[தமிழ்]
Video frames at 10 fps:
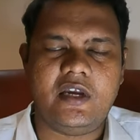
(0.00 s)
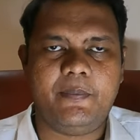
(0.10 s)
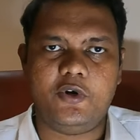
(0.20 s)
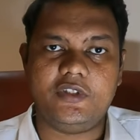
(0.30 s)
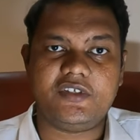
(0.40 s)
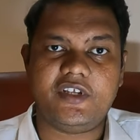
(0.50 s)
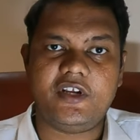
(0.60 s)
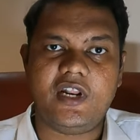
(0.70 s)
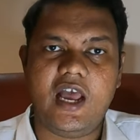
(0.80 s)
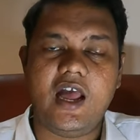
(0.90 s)
எப்போ வந்துச்சு
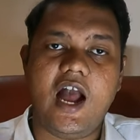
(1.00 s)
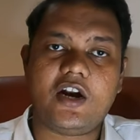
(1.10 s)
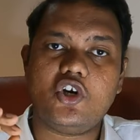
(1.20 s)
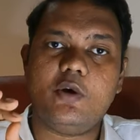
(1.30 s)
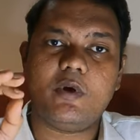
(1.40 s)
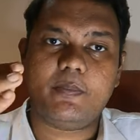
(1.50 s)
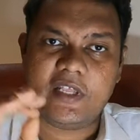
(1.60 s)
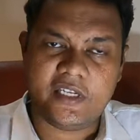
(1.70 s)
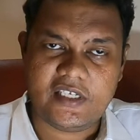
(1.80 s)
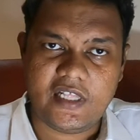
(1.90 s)
தெரியுங்களா அக்டோபர்
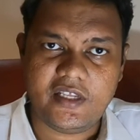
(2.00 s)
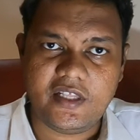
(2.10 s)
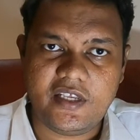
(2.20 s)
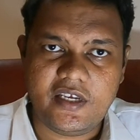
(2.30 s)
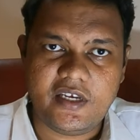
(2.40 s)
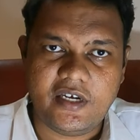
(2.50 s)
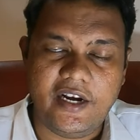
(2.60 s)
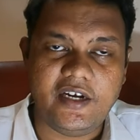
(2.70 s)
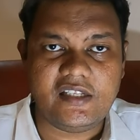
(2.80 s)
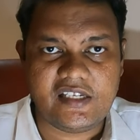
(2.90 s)
பதினஞ்சாம் தேதி
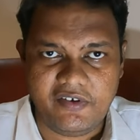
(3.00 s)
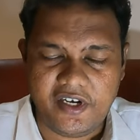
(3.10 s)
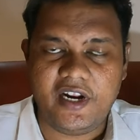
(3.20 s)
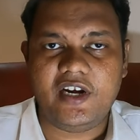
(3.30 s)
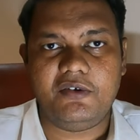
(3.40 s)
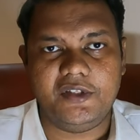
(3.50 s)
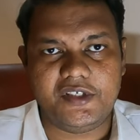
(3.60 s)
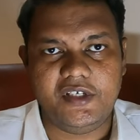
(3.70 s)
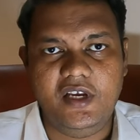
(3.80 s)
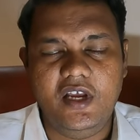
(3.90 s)
நைன்டீன் செவன்டி நைனில் வந்துச்சு